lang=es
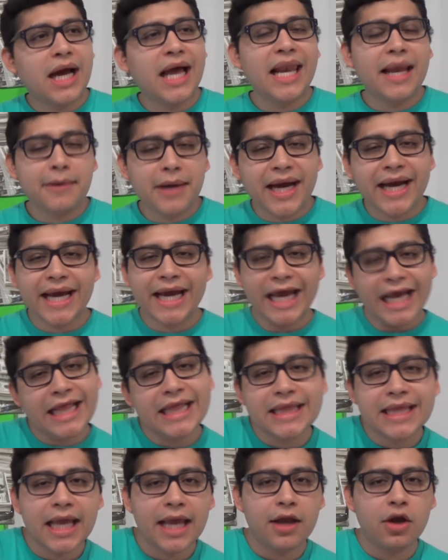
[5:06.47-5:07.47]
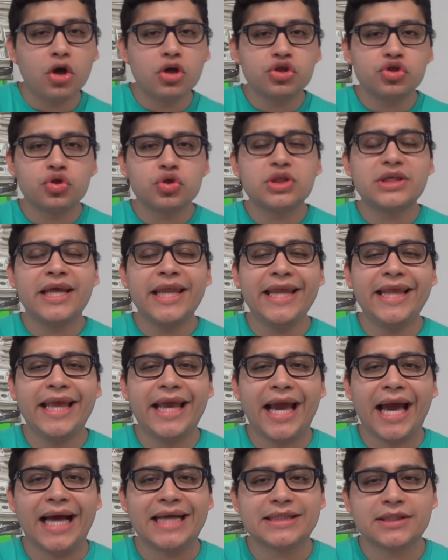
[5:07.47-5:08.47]
jalaban gente con sus
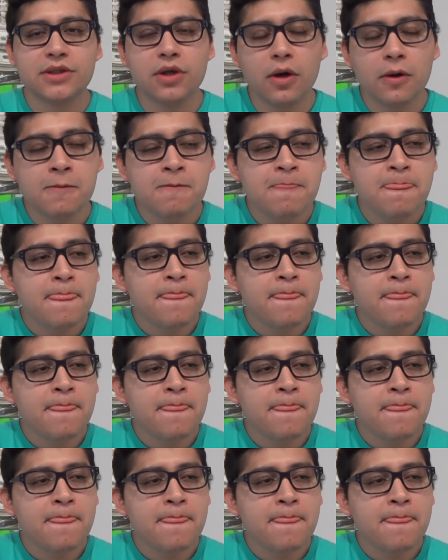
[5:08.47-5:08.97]
críticas, ¿no?